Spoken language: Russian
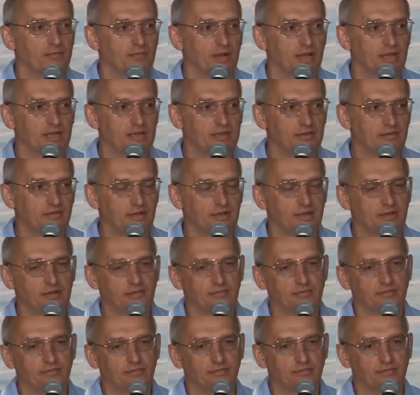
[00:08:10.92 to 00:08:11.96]
молитва,
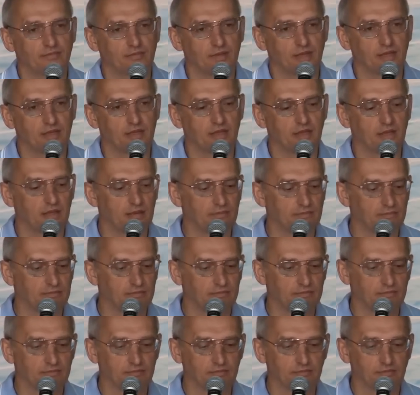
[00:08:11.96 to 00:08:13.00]
она
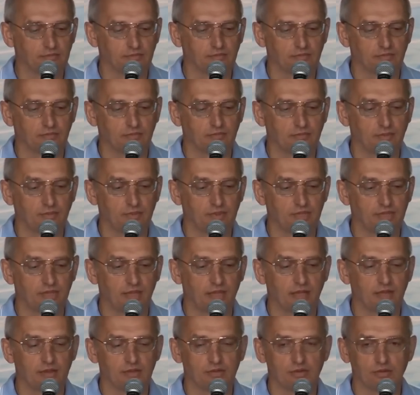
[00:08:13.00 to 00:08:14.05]

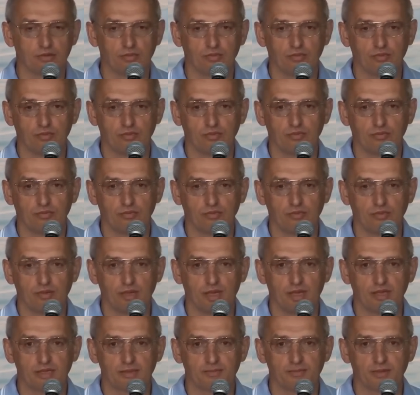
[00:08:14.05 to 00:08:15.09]
побеждает судьбу.
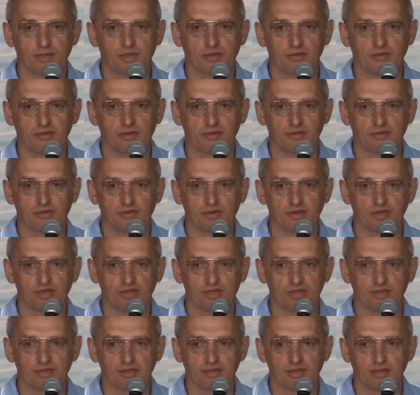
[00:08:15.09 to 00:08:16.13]
Я испытывал в своей
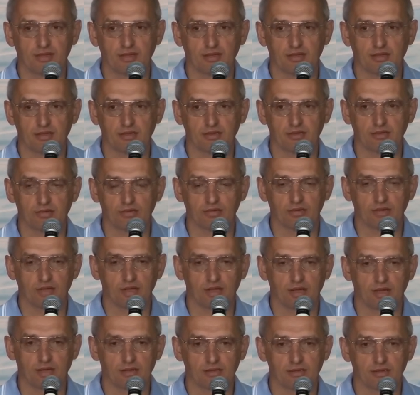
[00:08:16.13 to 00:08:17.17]
жизни это сотни
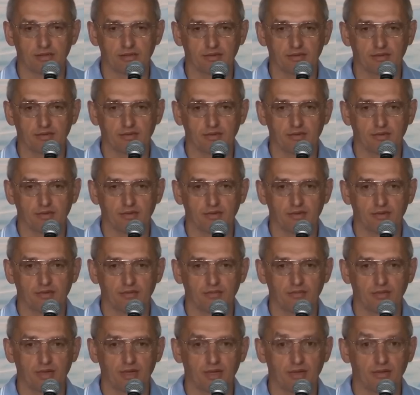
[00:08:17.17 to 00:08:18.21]
раз –
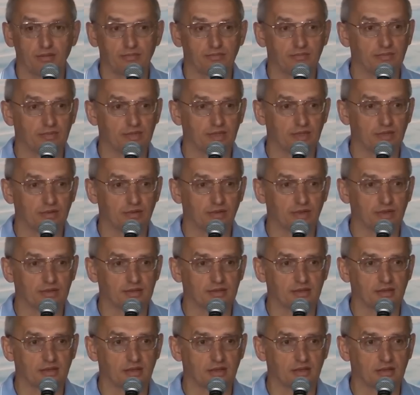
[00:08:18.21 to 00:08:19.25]
были
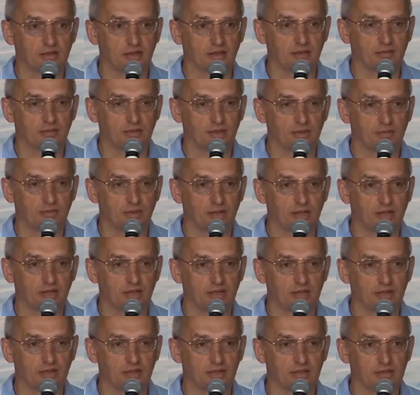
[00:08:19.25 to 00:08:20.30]
ситуации, когда мне
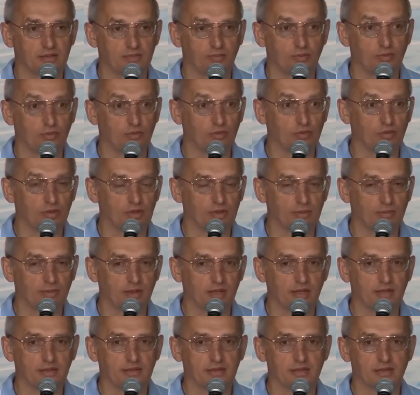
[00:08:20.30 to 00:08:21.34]
приходилось полгода
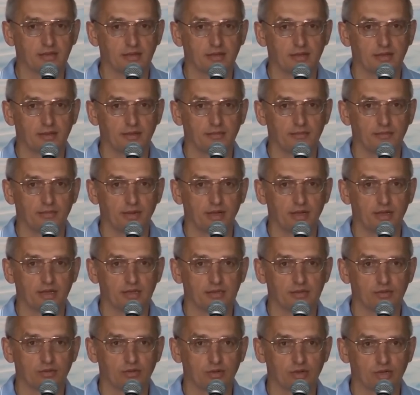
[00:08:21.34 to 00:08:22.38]
молиться. Были
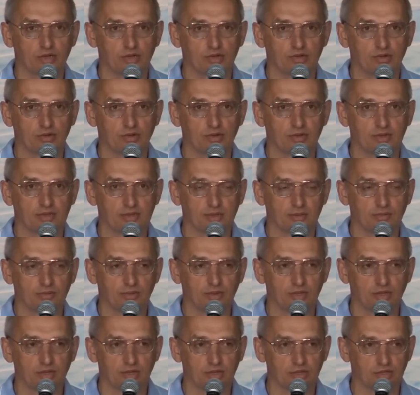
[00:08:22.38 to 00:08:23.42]
настолько тяжелые
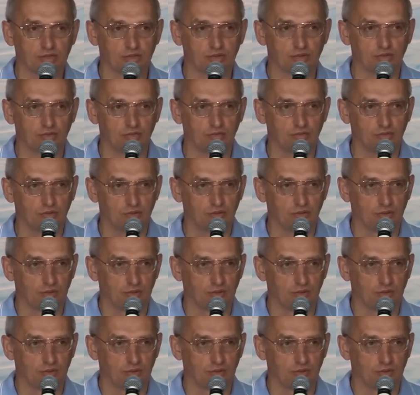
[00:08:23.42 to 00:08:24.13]
события, что